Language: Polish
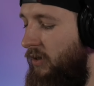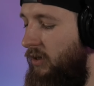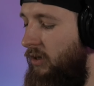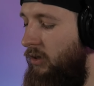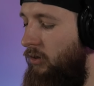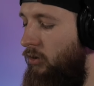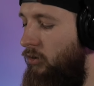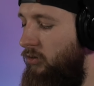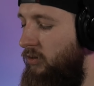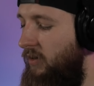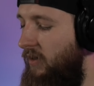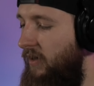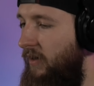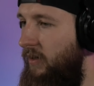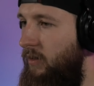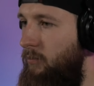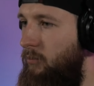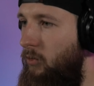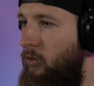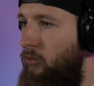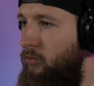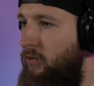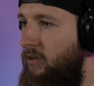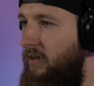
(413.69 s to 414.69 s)
i Online
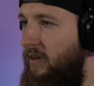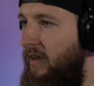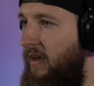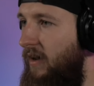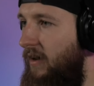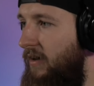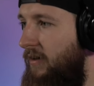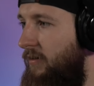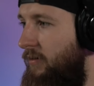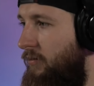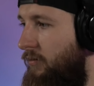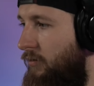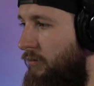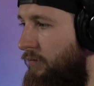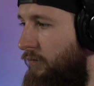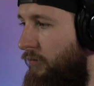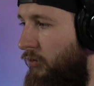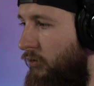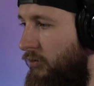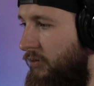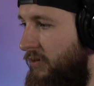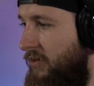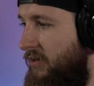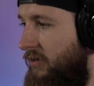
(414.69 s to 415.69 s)
Mode na
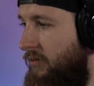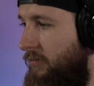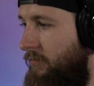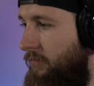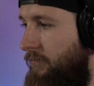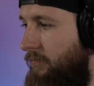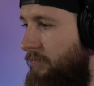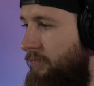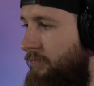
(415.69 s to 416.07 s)
False.